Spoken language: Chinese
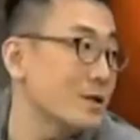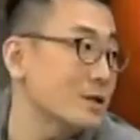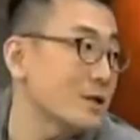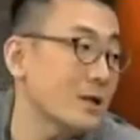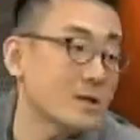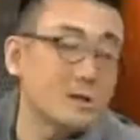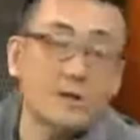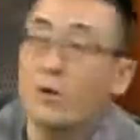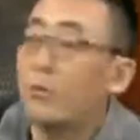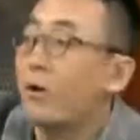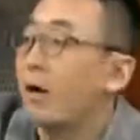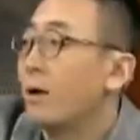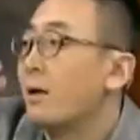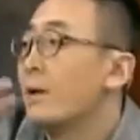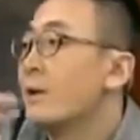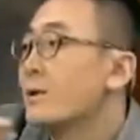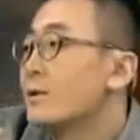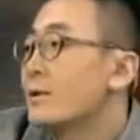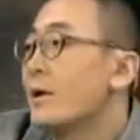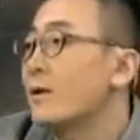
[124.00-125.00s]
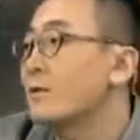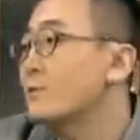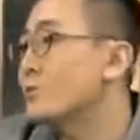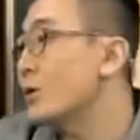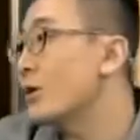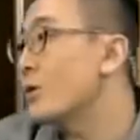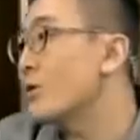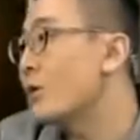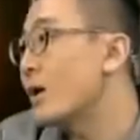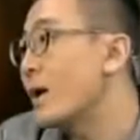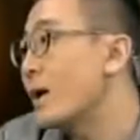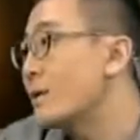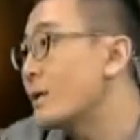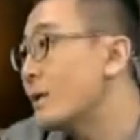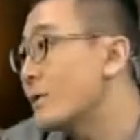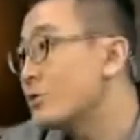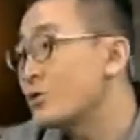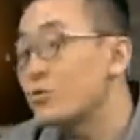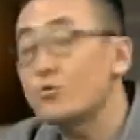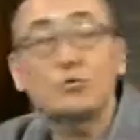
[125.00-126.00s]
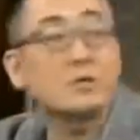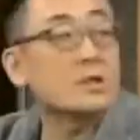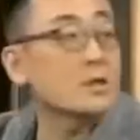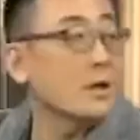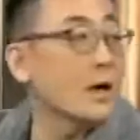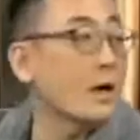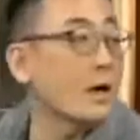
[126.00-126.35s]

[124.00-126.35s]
这下吓坏了！当然，最后邯郸出